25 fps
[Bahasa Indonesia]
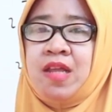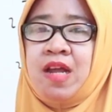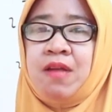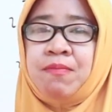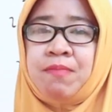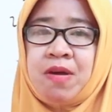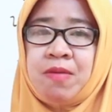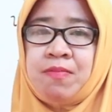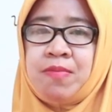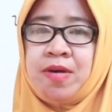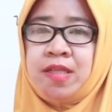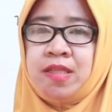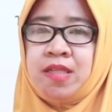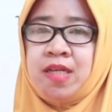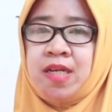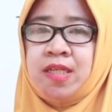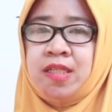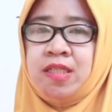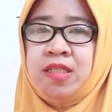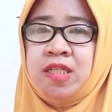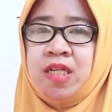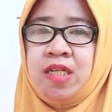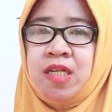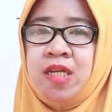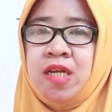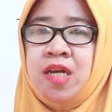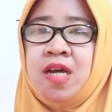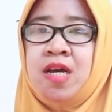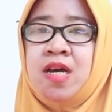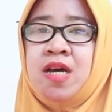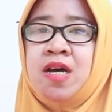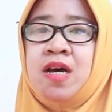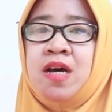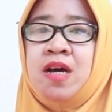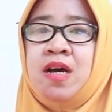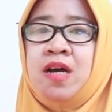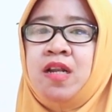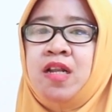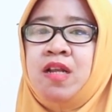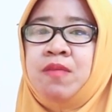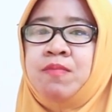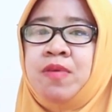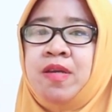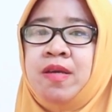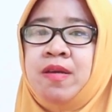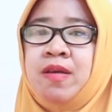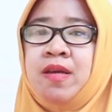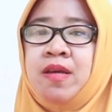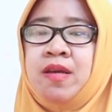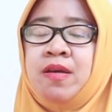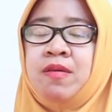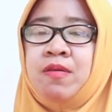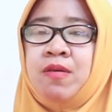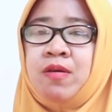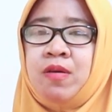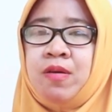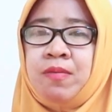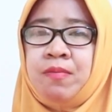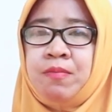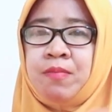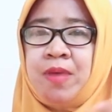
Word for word: tanpa batas jadi lebih